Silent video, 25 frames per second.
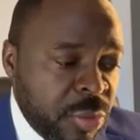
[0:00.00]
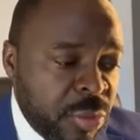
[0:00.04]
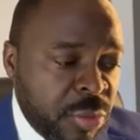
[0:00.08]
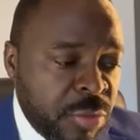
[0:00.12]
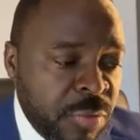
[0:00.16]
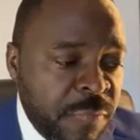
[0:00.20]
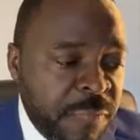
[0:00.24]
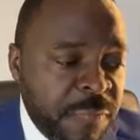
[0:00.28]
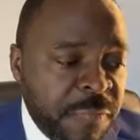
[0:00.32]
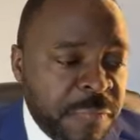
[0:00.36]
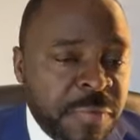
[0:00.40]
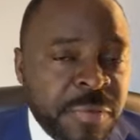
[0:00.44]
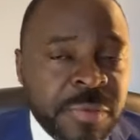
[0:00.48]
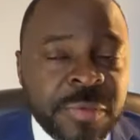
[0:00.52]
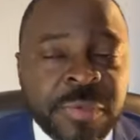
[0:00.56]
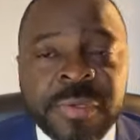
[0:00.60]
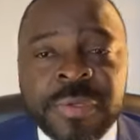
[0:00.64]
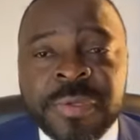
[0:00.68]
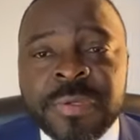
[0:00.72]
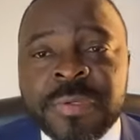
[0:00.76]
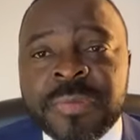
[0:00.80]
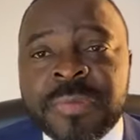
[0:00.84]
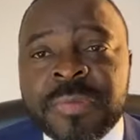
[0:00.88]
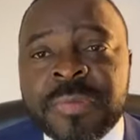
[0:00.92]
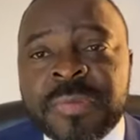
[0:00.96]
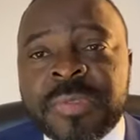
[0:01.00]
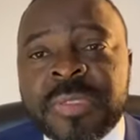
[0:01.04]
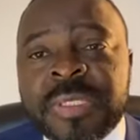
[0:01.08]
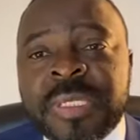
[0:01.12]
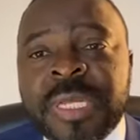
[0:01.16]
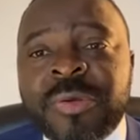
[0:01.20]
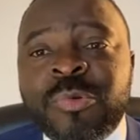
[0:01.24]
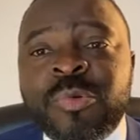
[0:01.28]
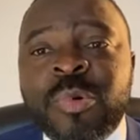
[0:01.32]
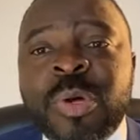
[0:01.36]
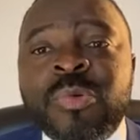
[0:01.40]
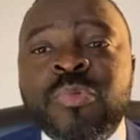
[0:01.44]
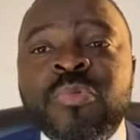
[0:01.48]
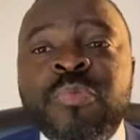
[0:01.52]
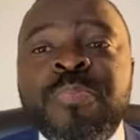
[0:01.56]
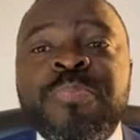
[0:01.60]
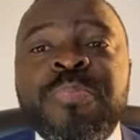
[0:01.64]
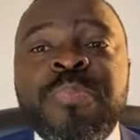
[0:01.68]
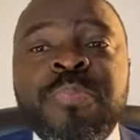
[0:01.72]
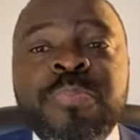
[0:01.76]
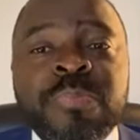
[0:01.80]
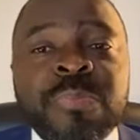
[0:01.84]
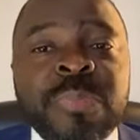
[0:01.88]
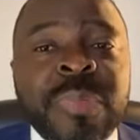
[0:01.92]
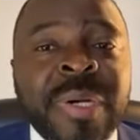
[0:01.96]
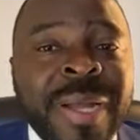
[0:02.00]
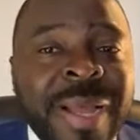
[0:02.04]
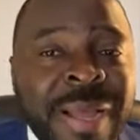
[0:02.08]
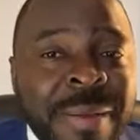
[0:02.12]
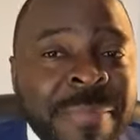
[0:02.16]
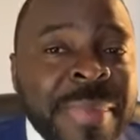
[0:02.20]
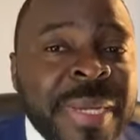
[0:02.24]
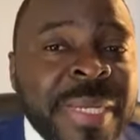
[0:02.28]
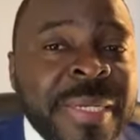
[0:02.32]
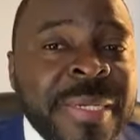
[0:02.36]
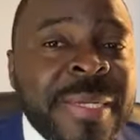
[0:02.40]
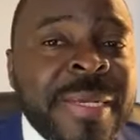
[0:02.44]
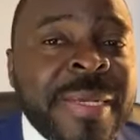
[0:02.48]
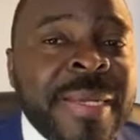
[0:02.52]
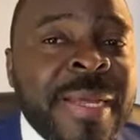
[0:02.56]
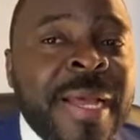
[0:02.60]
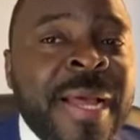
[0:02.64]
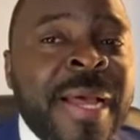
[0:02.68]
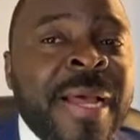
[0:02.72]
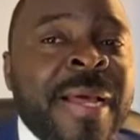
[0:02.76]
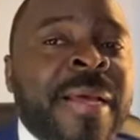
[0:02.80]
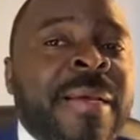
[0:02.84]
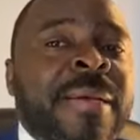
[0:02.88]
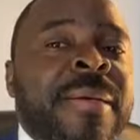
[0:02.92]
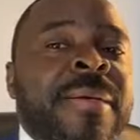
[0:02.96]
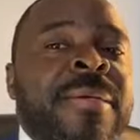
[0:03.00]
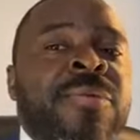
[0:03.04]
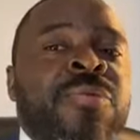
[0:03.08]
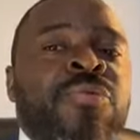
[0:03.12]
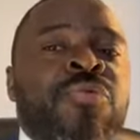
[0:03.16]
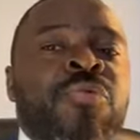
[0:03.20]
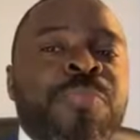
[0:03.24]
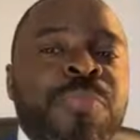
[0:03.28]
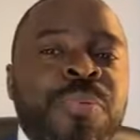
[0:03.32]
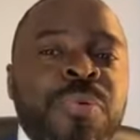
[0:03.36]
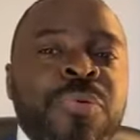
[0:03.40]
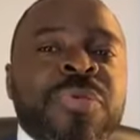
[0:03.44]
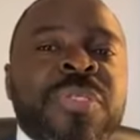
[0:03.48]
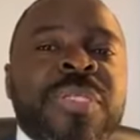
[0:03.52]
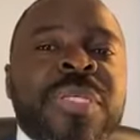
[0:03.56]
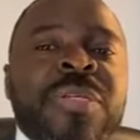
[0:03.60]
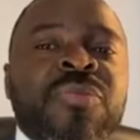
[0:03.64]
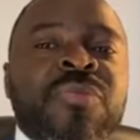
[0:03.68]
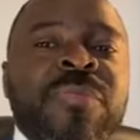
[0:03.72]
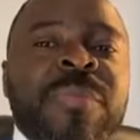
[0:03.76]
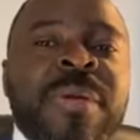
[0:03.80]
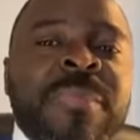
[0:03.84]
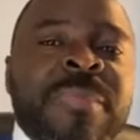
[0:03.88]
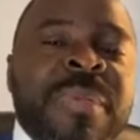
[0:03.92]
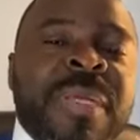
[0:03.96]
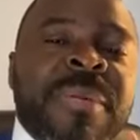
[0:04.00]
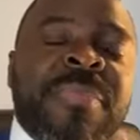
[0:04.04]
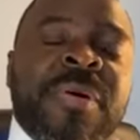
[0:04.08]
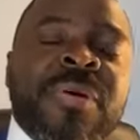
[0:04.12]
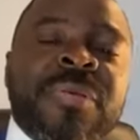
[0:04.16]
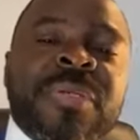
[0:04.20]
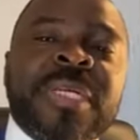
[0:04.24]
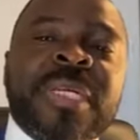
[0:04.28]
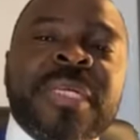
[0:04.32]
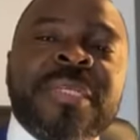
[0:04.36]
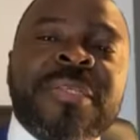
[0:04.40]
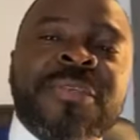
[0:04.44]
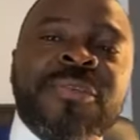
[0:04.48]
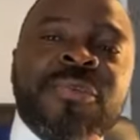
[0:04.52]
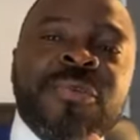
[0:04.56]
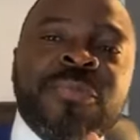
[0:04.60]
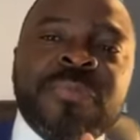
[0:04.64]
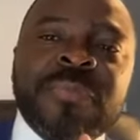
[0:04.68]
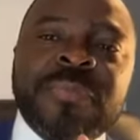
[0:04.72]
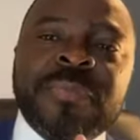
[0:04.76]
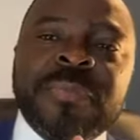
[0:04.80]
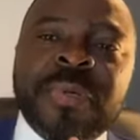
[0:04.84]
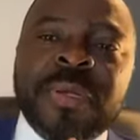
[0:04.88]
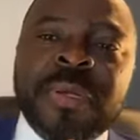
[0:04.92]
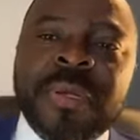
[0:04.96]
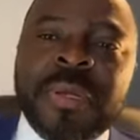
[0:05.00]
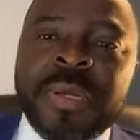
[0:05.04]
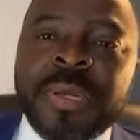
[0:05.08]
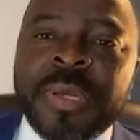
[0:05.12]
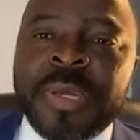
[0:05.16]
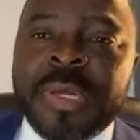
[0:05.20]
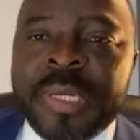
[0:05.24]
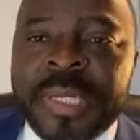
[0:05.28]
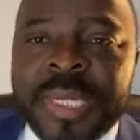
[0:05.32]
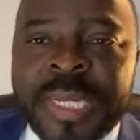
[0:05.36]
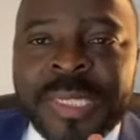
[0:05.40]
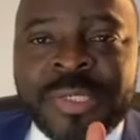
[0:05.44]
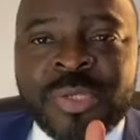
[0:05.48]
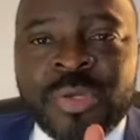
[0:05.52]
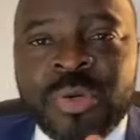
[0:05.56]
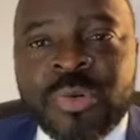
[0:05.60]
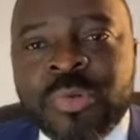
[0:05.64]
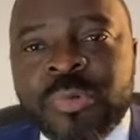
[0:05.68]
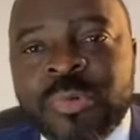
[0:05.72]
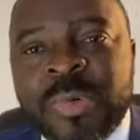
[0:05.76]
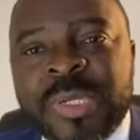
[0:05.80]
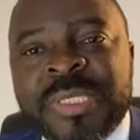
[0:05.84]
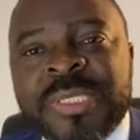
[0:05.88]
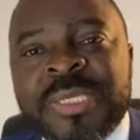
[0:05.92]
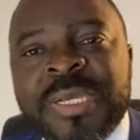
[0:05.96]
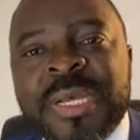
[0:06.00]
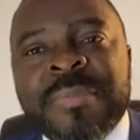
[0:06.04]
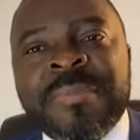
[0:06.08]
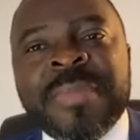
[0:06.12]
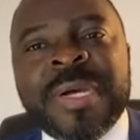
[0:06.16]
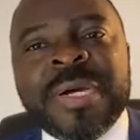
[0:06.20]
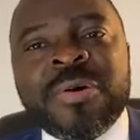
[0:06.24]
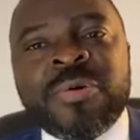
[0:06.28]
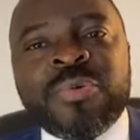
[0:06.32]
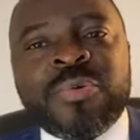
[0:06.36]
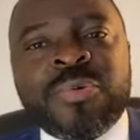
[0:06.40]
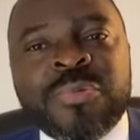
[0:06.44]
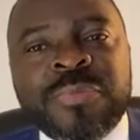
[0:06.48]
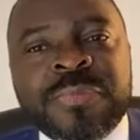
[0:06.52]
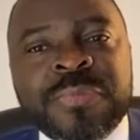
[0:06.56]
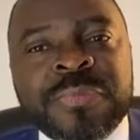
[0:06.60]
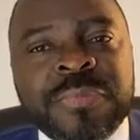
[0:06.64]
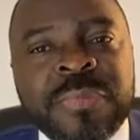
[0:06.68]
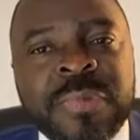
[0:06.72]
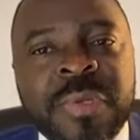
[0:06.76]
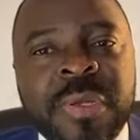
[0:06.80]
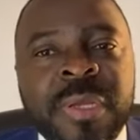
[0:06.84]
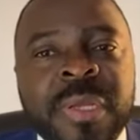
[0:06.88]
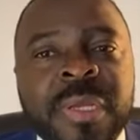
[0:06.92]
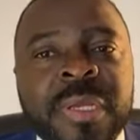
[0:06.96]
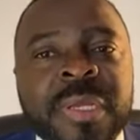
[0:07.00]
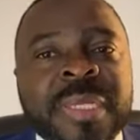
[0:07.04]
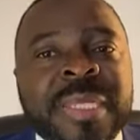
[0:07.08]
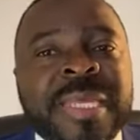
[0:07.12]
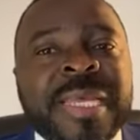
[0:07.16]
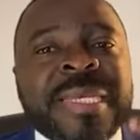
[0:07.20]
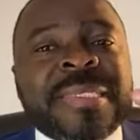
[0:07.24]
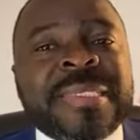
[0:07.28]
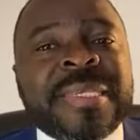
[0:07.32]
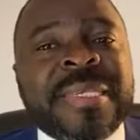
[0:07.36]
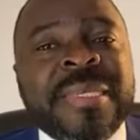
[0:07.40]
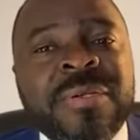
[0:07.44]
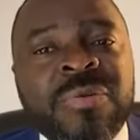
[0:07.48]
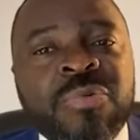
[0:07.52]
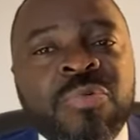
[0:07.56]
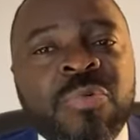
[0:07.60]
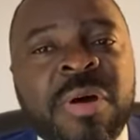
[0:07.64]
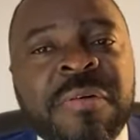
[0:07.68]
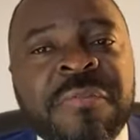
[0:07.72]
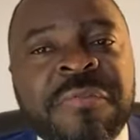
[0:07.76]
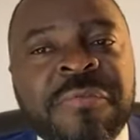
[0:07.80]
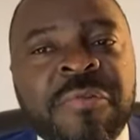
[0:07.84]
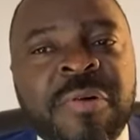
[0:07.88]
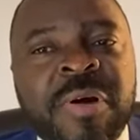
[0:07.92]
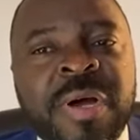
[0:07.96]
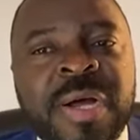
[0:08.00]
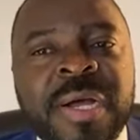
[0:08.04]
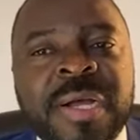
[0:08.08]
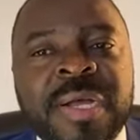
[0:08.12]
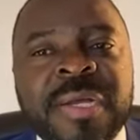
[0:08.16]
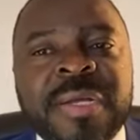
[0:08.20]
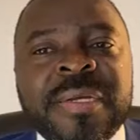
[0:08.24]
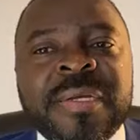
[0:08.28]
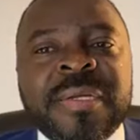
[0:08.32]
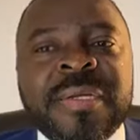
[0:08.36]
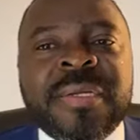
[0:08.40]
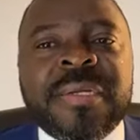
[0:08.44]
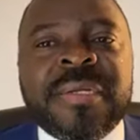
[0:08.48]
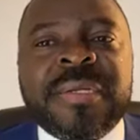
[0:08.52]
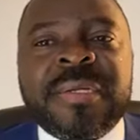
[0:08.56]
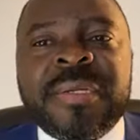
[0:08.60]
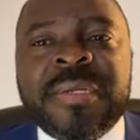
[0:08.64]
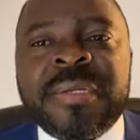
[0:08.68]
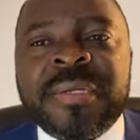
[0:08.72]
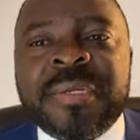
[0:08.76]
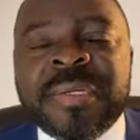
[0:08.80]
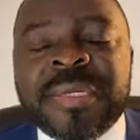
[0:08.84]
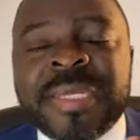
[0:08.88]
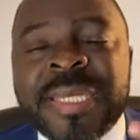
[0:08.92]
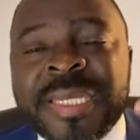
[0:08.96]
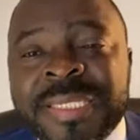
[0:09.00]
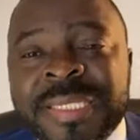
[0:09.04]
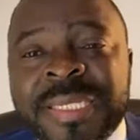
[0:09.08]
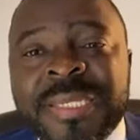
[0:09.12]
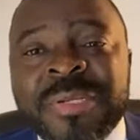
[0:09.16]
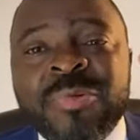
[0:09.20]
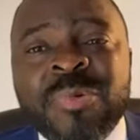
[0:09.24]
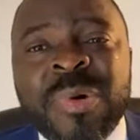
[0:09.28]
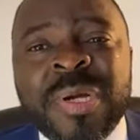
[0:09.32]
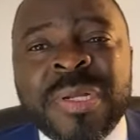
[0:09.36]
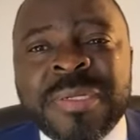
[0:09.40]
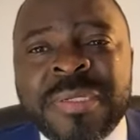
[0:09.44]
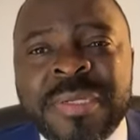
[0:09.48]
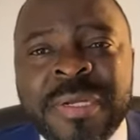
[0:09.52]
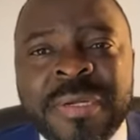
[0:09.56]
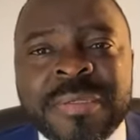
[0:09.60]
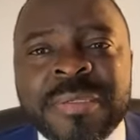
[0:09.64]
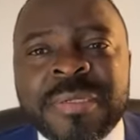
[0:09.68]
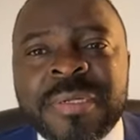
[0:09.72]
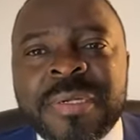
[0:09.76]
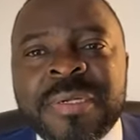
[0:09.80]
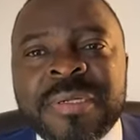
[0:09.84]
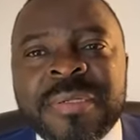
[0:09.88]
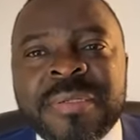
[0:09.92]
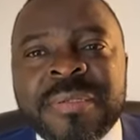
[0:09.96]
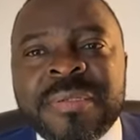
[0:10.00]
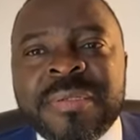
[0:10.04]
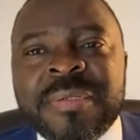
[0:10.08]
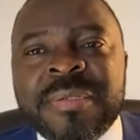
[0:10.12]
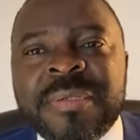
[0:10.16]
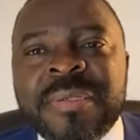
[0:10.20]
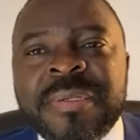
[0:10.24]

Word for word: Sauf que ça doit nous ramener à nous poser nous-mêmes les bonnes questions. Qu'est-ce qu'on doit dire à Macron Qu'est-ce qu'il doit voir Qu'est-ce qu'il doit entendre